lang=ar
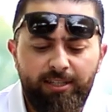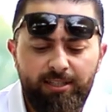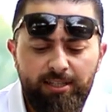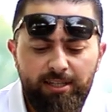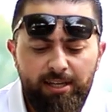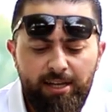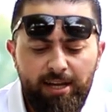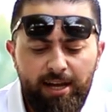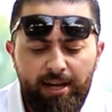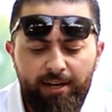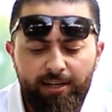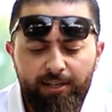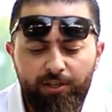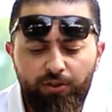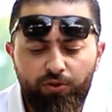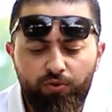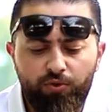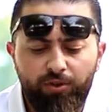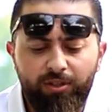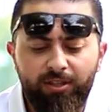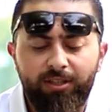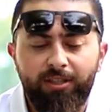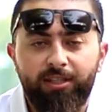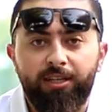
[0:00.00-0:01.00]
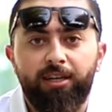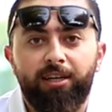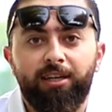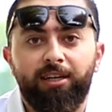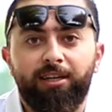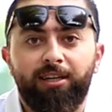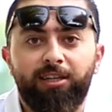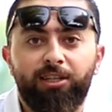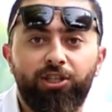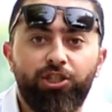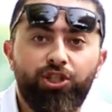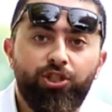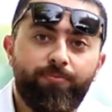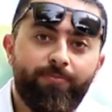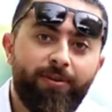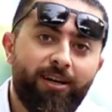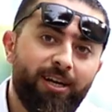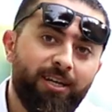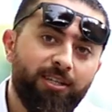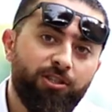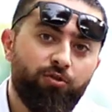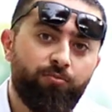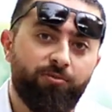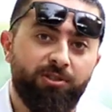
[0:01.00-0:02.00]
اسئله عن انه انت ايش
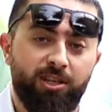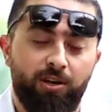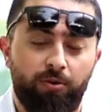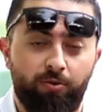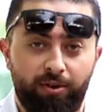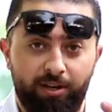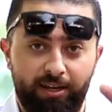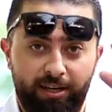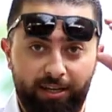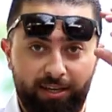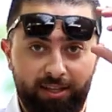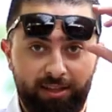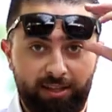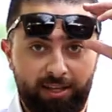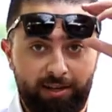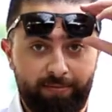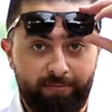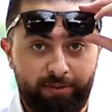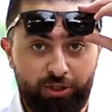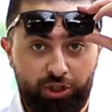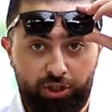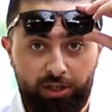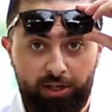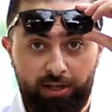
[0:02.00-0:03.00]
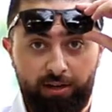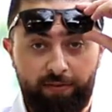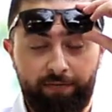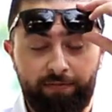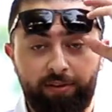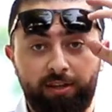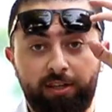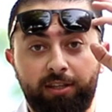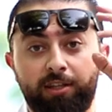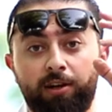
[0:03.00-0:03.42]
محاسن المساوئ انك انت عم تشتغل في